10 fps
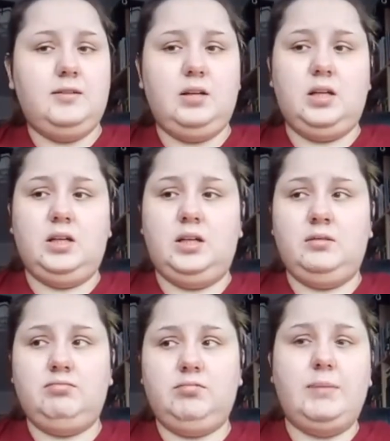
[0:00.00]
E,
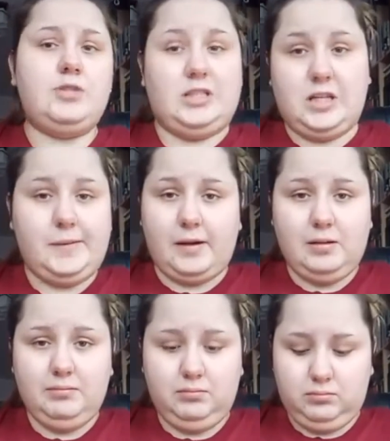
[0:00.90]
nie
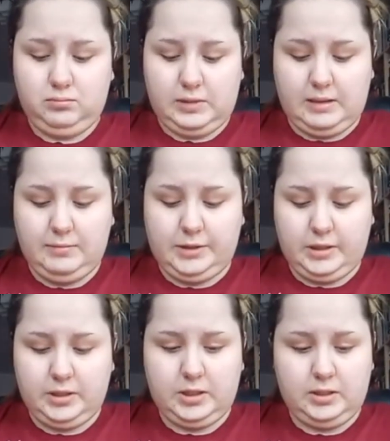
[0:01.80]
przecierpiałam, a
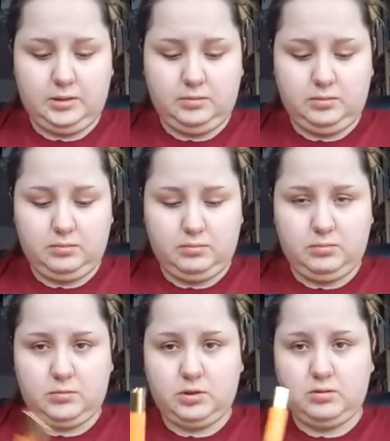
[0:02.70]
myślę, że
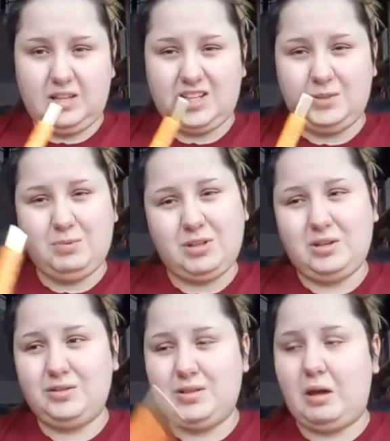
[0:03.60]
tak szybko
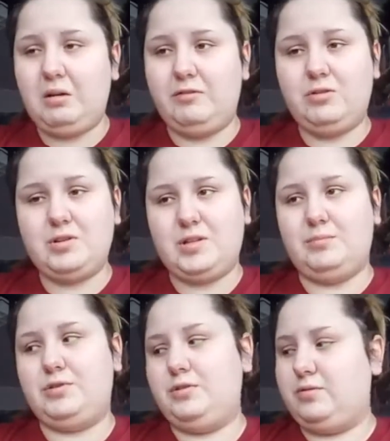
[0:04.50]
tego wszystkiego nie wykorzystam,
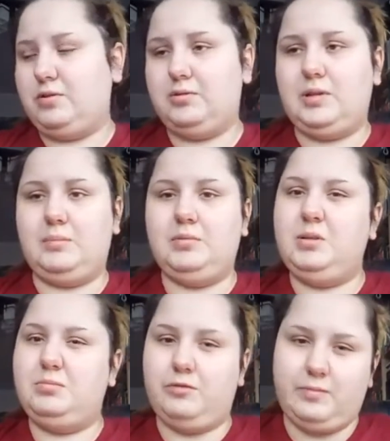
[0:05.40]
bo to się wykorzysta jakby nie
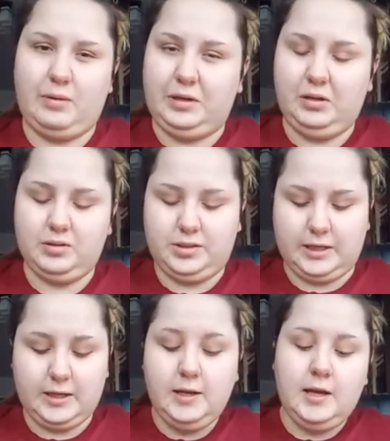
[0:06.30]
było w małych ilościach.